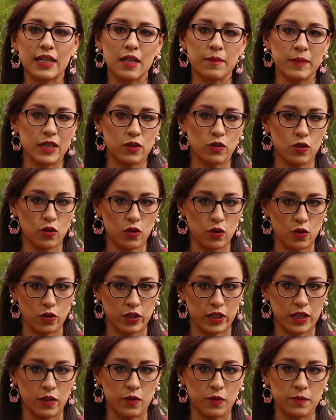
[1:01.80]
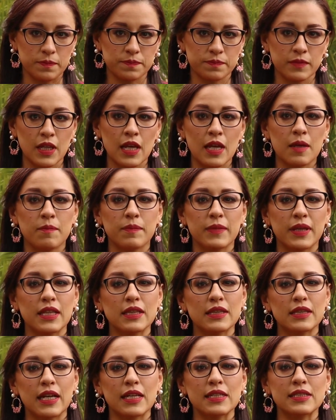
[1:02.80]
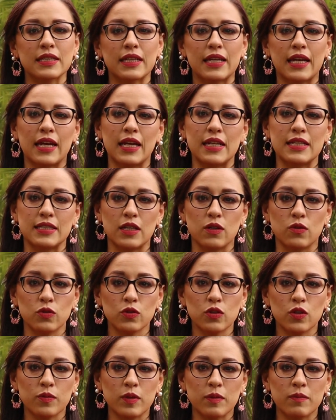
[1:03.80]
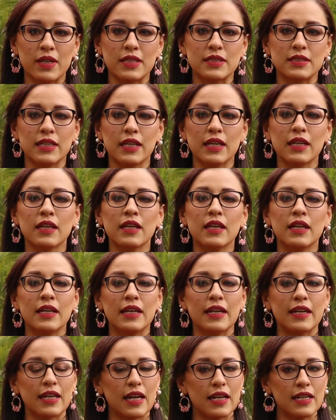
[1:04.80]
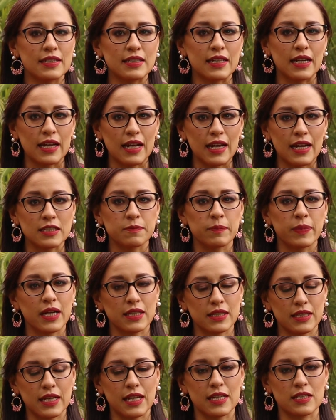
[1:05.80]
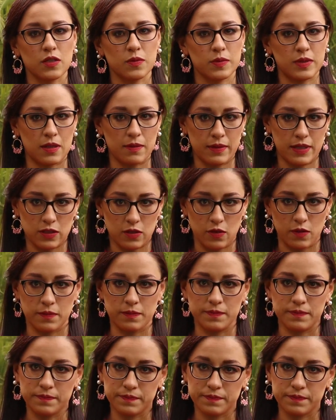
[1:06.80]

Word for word: y el metodológico, mientras que en el segundo bimestre realizará las prácticas de observación